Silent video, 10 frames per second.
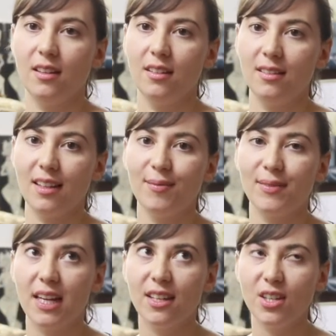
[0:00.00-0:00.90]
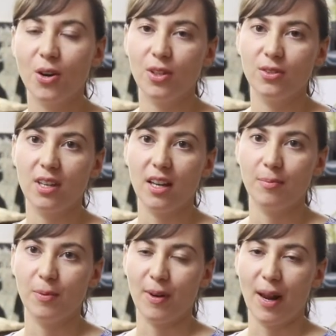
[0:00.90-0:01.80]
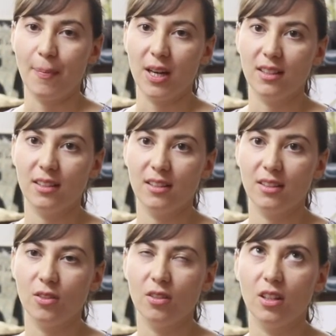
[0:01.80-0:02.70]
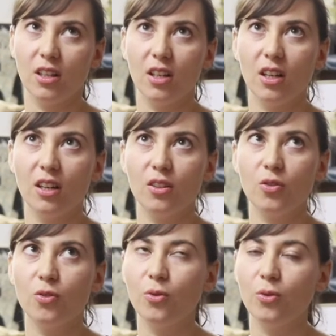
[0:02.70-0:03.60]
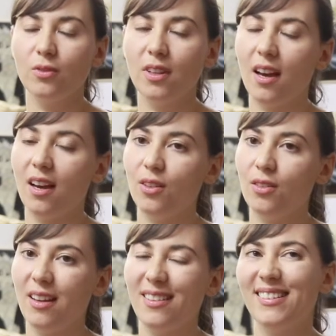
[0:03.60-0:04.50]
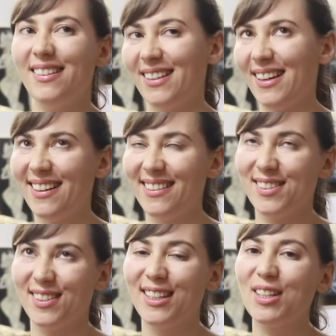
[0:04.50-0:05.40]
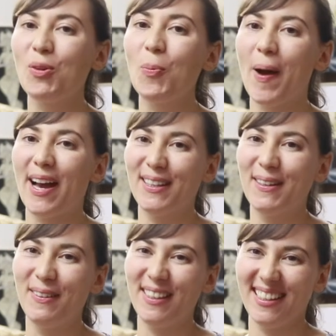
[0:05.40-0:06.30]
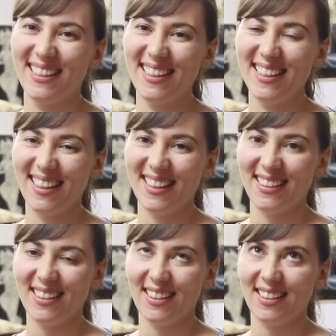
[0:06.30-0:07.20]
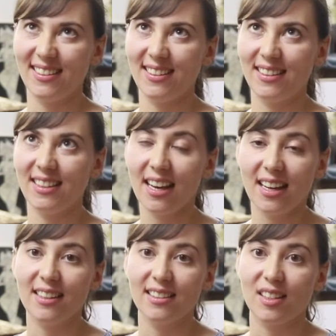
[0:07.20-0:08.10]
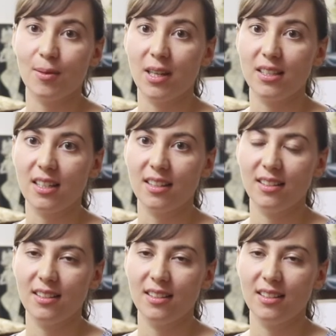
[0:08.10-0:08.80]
Wow. dan nah, tari Jawa juga beberapa. Tari Jawa bisa? Du, ya sedikit lupa tapi ada tiga yang saya belajar. Ya.